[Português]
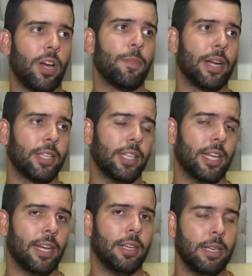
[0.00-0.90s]
Foi uma
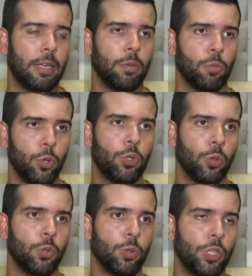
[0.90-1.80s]
partida
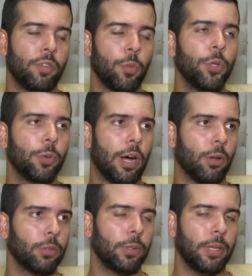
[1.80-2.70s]
muito num nível muito
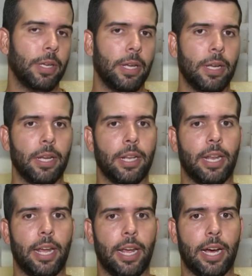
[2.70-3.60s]
alto.
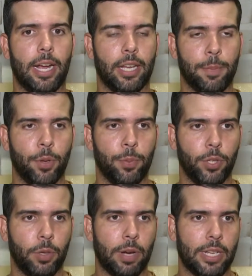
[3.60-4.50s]
É, a equipe do
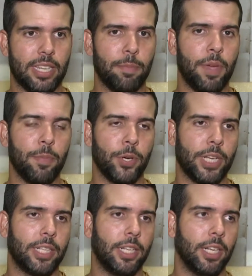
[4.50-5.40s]
Potiguar sempre bem
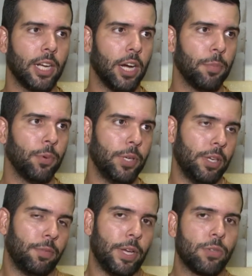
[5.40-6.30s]
postada dentro de campo
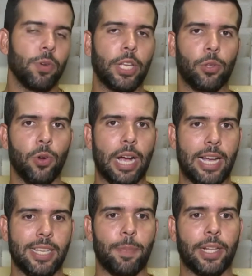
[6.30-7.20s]
e fez com que
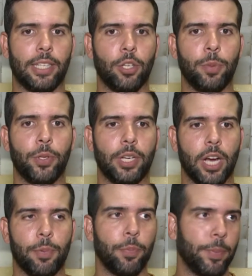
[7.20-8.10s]
truncasse a partida no meio de
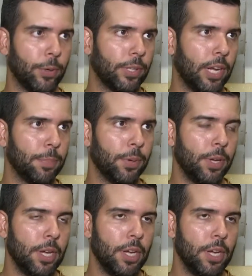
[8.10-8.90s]
campo no primeiro tempo.